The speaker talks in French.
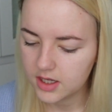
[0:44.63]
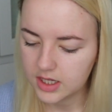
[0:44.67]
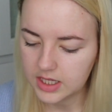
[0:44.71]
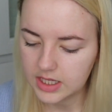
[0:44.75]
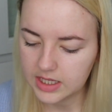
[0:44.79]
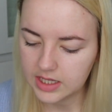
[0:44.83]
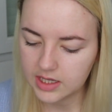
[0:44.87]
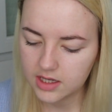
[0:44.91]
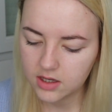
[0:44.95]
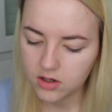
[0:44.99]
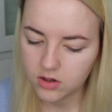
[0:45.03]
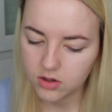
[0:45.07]

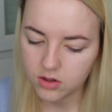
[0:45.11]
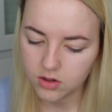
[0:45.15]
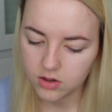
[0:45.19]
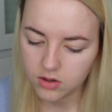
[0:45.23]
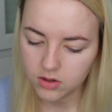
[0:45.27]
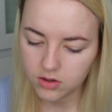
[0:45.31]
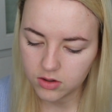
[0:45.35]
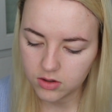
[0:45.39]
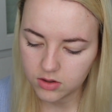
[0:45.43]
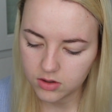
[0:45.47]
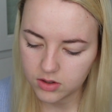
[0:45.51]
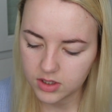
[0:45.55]

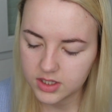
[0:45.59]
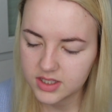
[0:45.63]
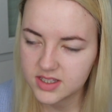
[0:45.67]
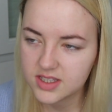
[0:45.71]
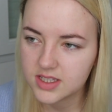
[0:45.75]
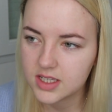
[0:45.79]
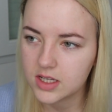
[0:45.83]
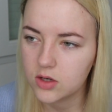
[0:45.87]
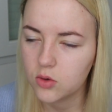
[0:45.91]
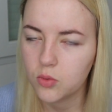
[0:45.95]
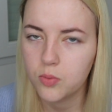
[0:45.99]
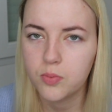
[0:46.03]
Euh, et,
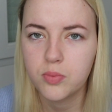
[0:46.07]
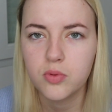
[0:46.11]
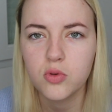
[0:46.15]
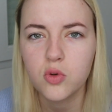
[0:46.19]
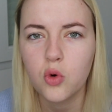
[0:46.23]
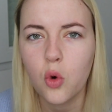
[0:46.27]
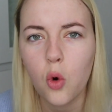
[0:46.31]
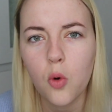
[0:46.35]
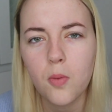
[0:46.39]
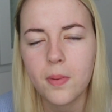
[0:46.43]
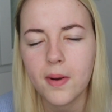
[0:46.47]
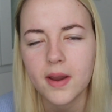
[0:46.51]
c'est le plus
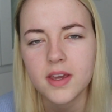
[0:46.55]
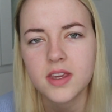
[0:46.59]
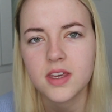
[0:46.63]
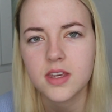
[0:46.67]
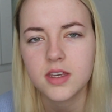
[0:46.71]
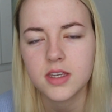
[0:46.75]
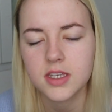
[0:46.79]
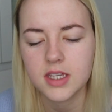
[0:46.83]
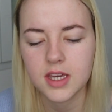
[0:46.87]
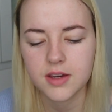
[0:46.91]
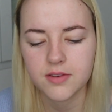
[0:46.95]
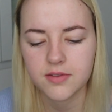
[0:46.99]
gros pack
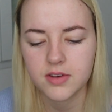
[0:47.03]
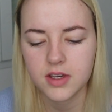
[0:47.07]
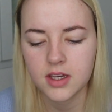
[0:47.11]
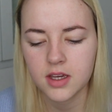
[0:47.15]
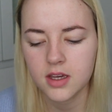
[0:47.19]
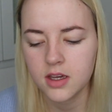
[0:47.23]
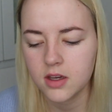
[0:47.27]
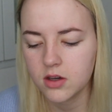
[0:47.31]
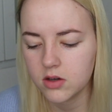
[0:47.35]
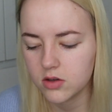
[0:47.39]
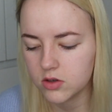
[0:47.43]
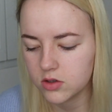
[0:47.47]
qu'il y
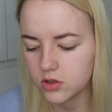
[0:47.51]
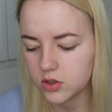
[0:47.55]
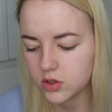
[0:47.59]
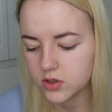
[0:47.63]
avait euh,